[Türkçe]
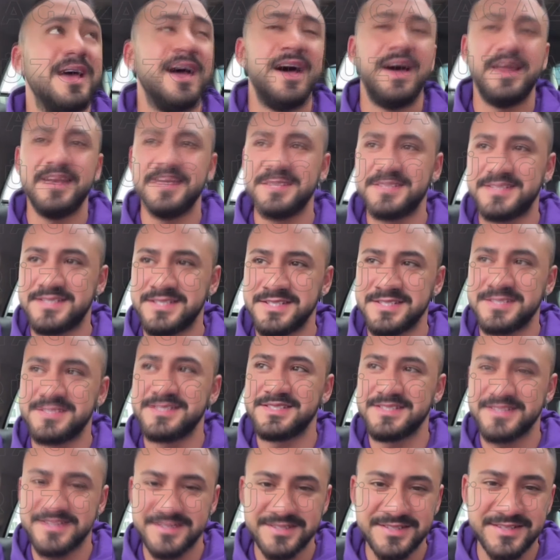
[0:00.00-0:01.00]
Hani
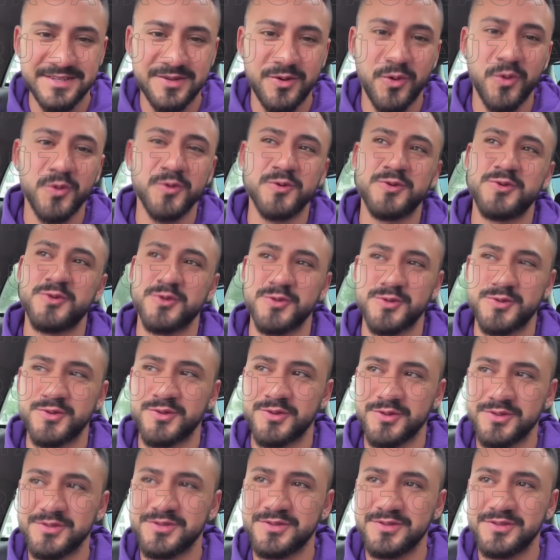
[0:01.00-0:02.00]
siz
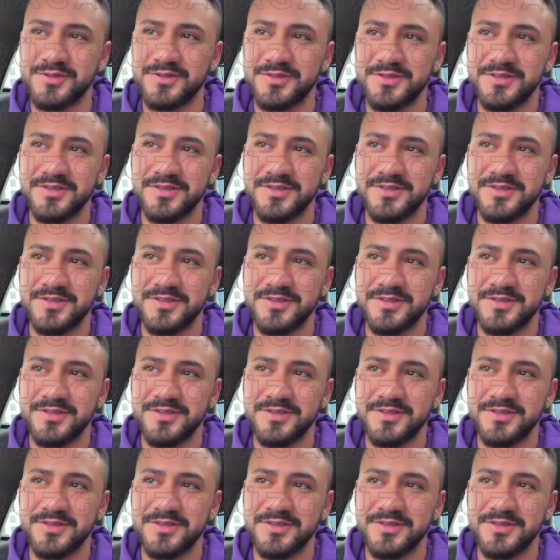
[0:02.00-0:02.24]
konuşursunuz